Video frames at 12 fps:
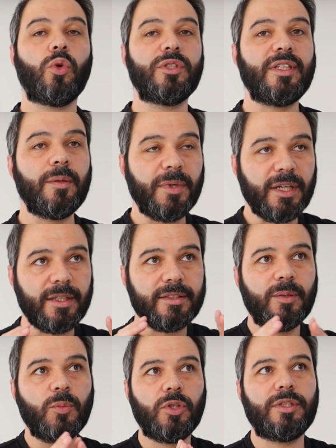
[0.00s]
Siempre que
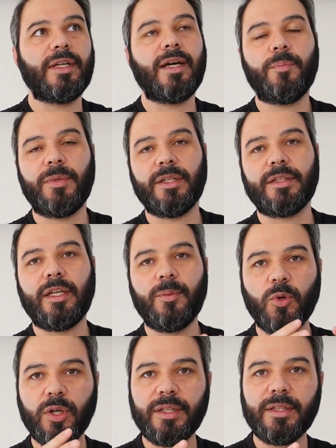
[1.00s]
hacemos terapia
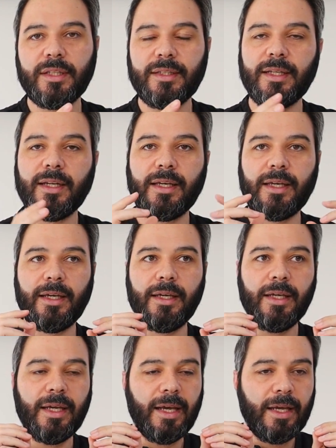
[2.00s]
tenemos que entender
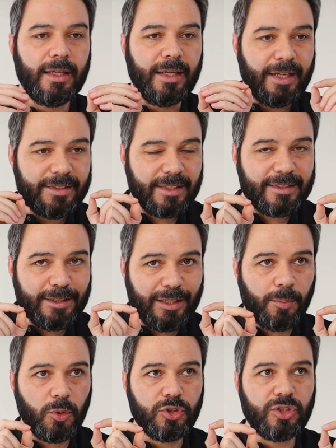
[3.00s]
que
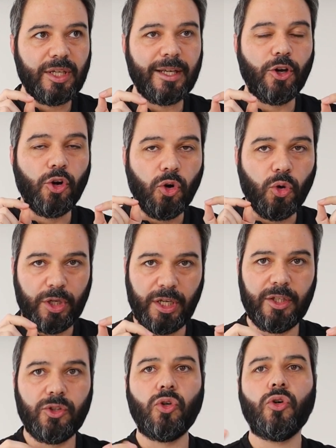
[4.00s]
Necesitamos ser
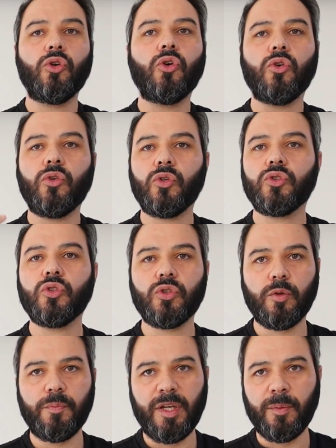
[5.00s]
honestos con
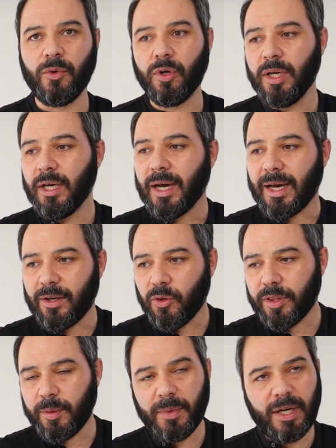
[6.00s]
nosotros mismos. A
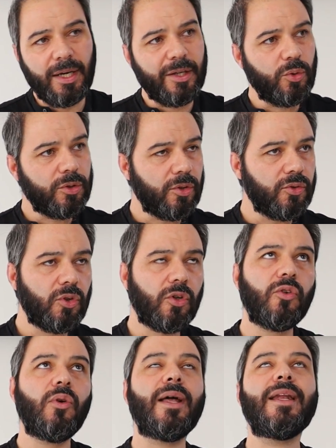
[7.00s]
los demás, a nuestro
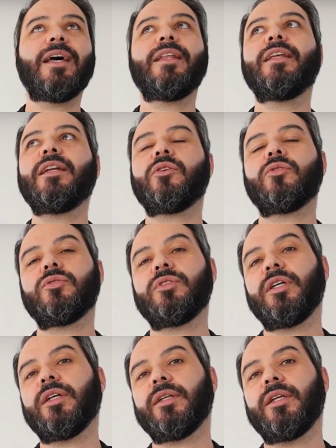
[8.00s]
entorno, a nadie le
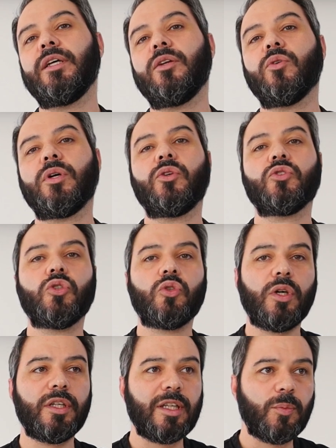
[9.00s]
concierne lo que
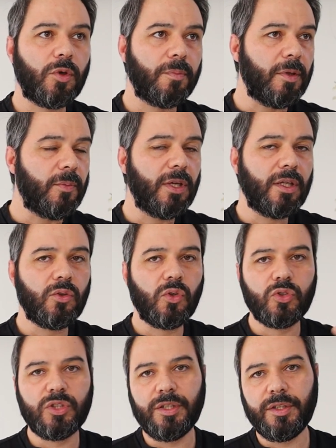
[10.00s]
nosotros estamos viviendo
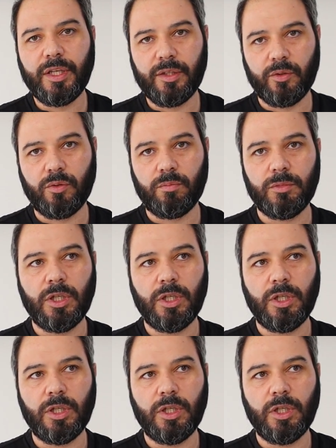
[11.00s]
o sintiendo.